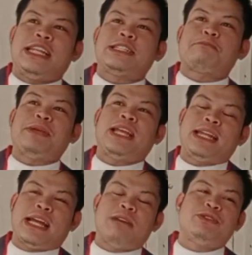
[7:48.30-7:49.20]
Diri sa
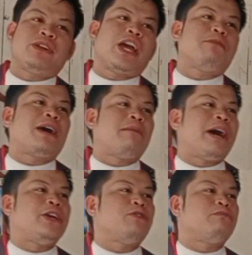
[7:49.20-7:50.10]
Pinya, dagam dyan kayo mga
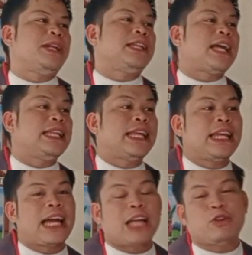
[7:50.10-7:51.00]
maayong balita
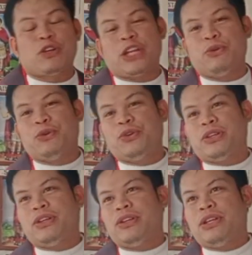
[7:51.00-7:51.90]
diri nga atong
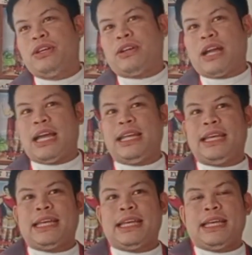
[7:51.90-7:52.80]
nadungog.
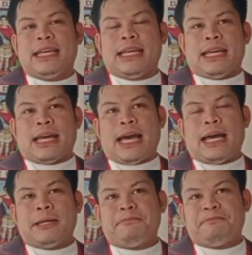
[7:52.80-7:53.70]
Gali,
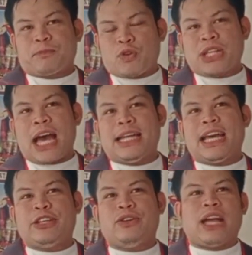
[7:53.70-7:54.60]
uh, usaan
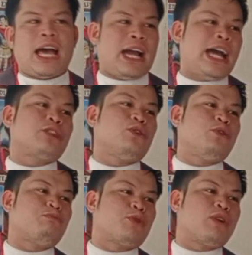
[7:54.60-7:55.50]
na yun nga, ang
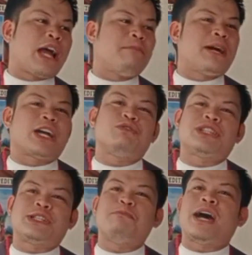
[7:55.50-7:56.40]
atong programa karon
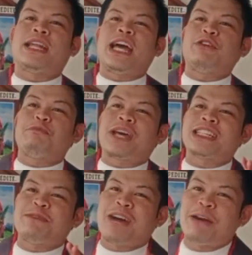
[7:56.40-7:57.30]
sa simbahan na agi
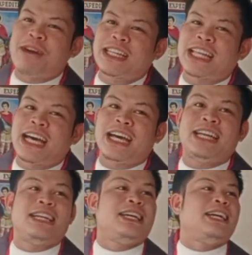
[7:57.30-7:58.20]
para sa mga bata,
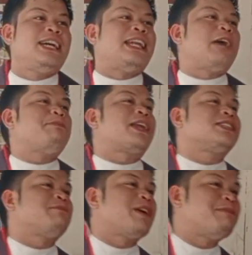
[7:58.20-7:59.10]
na ay para
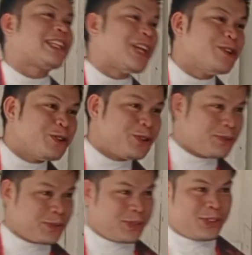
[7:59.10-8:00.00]
sa mga batanon.